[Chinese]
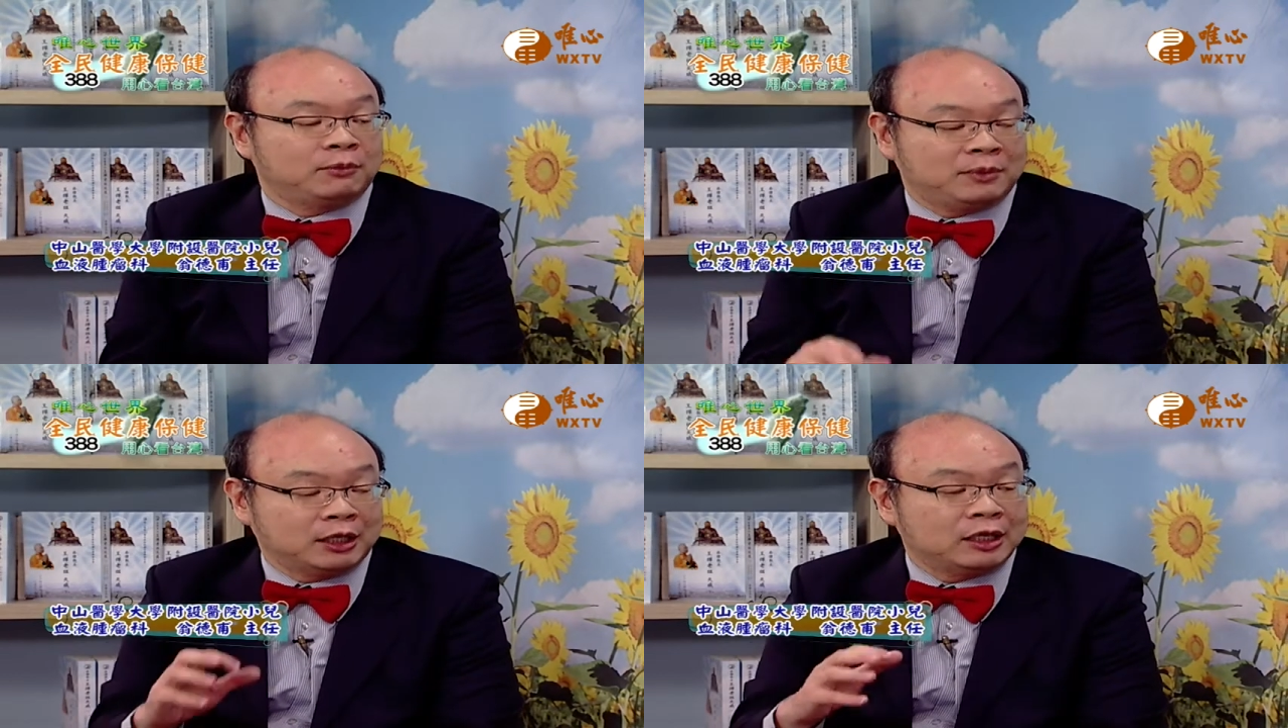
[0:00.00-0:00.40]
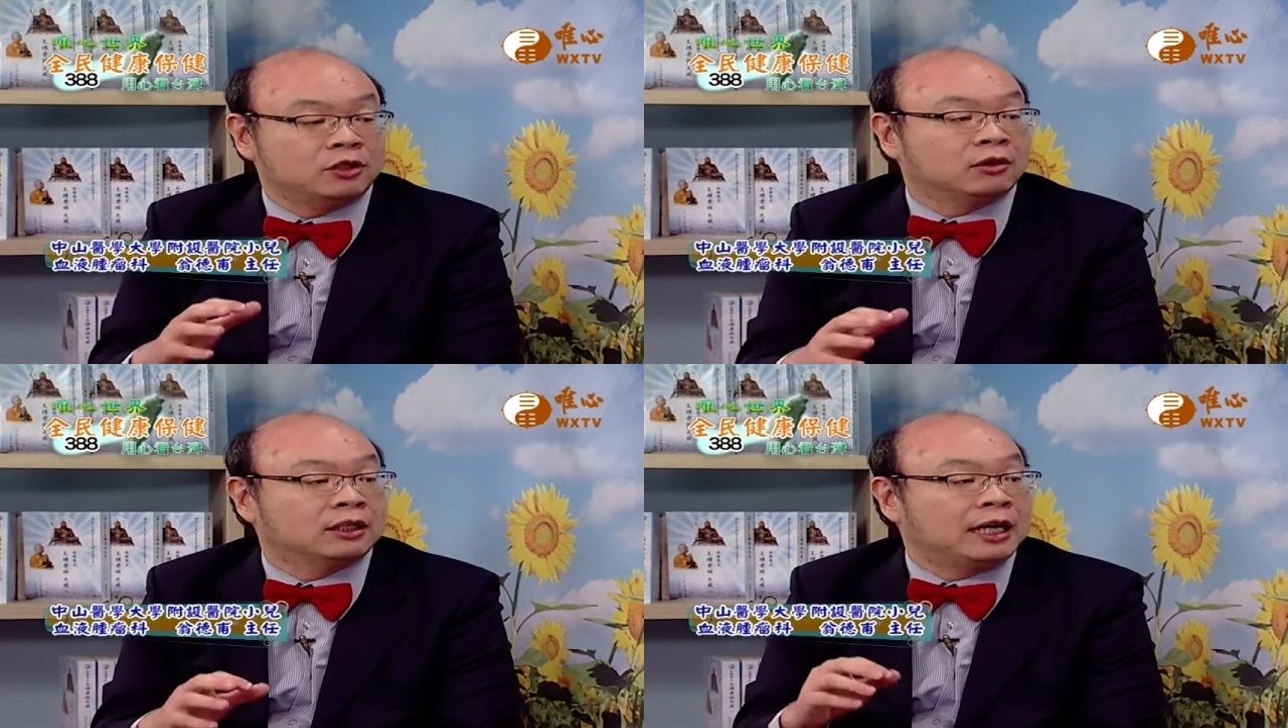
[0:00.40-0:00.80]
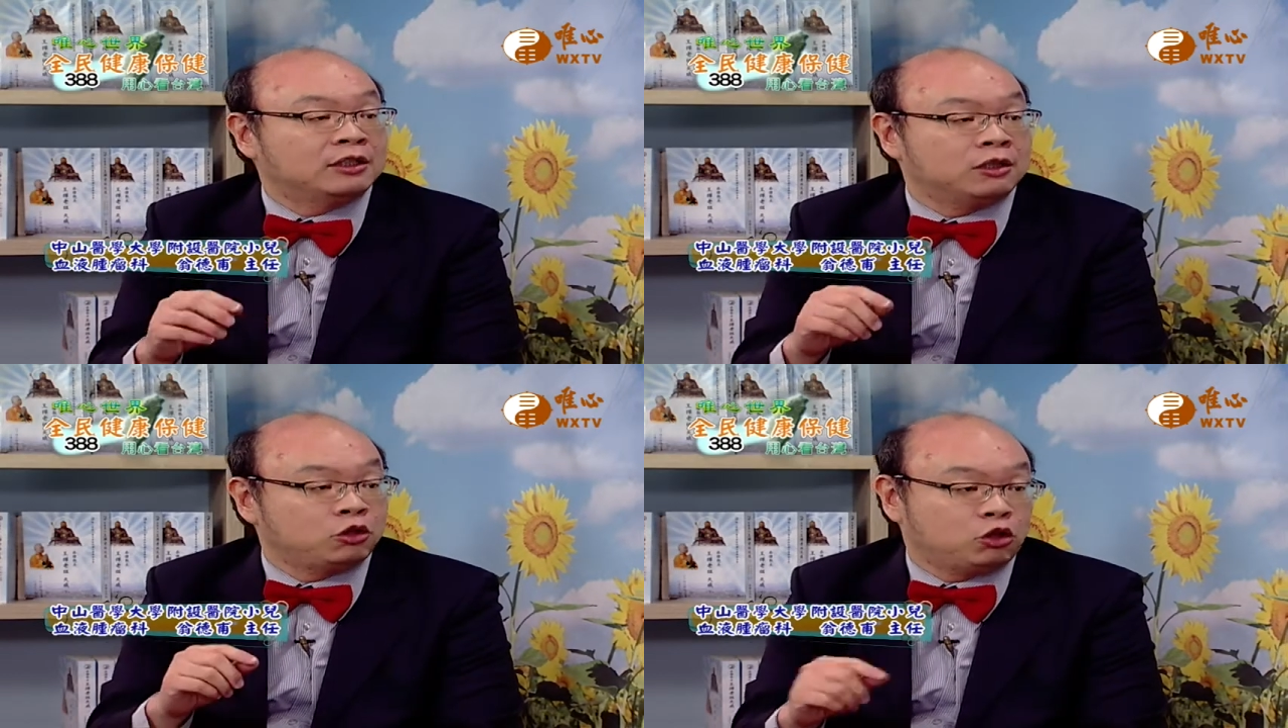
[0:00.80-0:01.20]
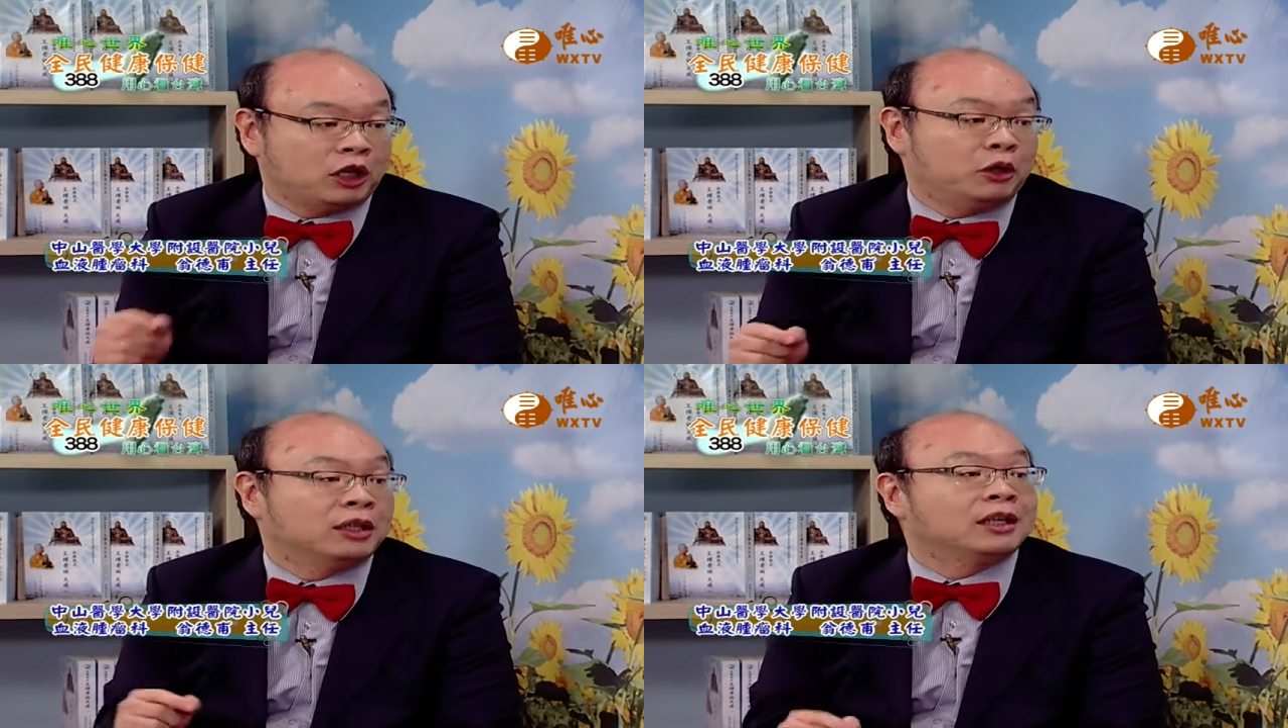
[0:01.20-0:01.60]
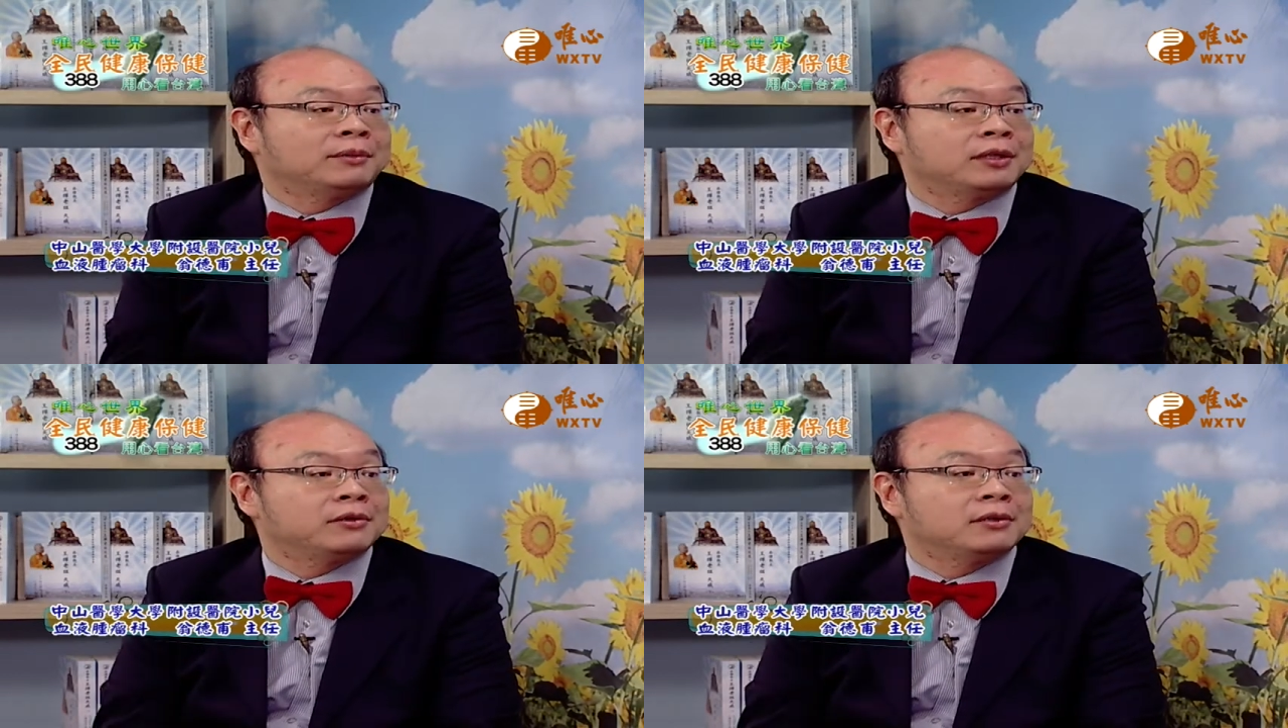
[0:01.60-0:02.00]
比较严重的，它还是血流到里
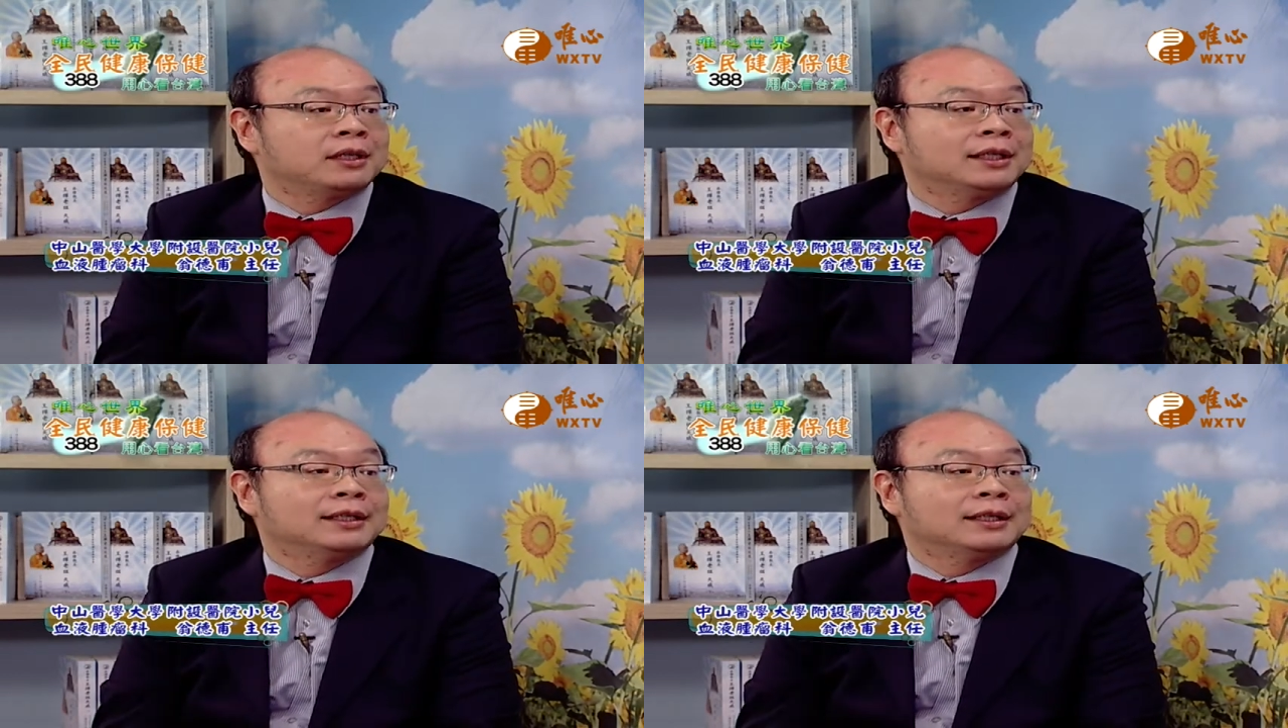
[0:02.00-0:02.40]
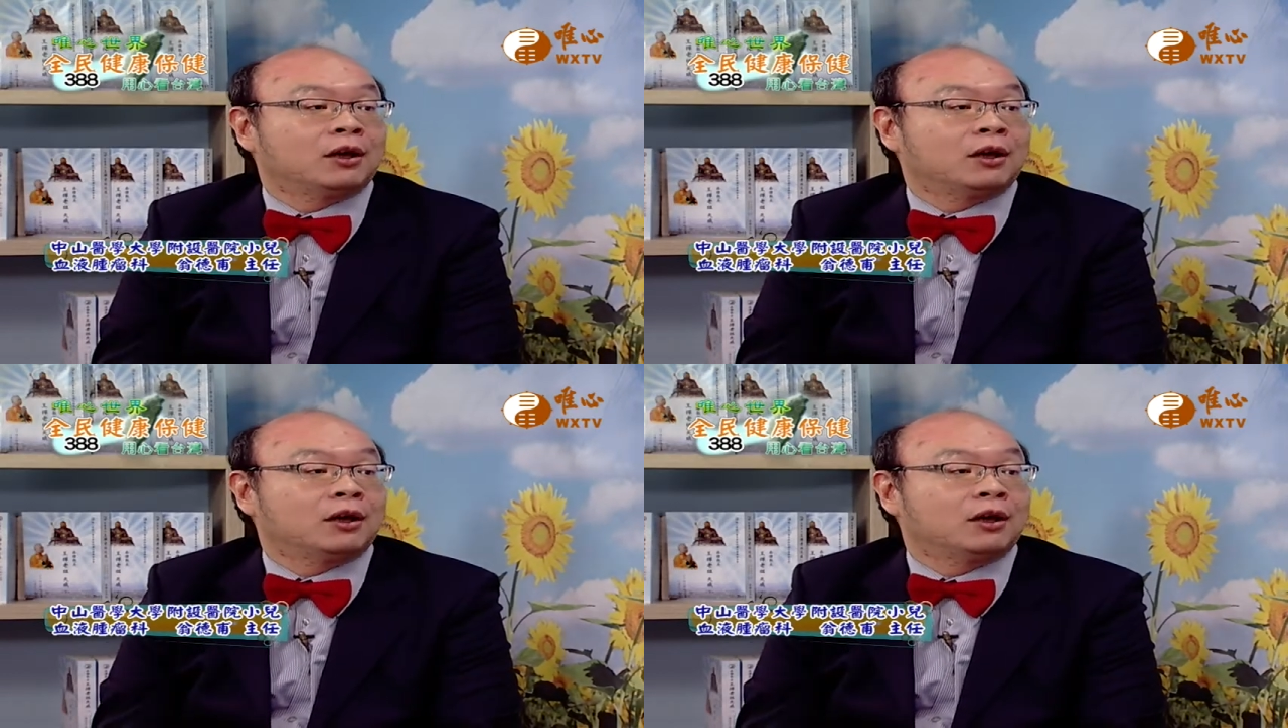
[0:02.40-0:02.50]
面去的。